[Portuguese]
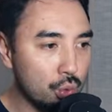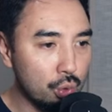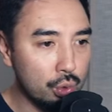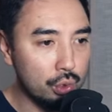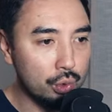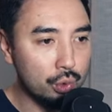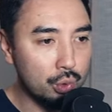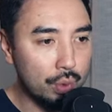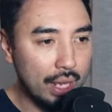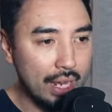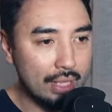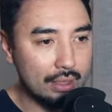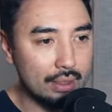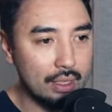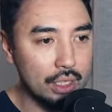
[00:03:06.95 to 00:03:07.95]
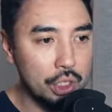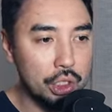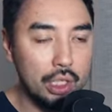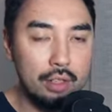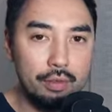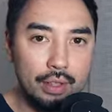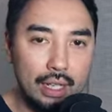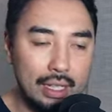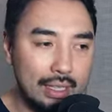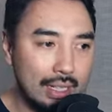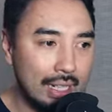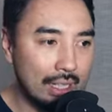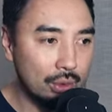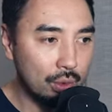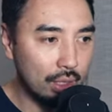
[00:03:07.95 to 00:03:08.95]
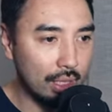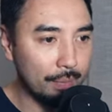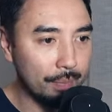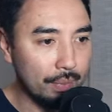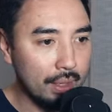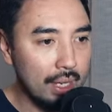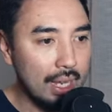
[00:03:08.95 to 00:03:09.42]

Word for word: o olho num éster, a gente tem que ficar ligado que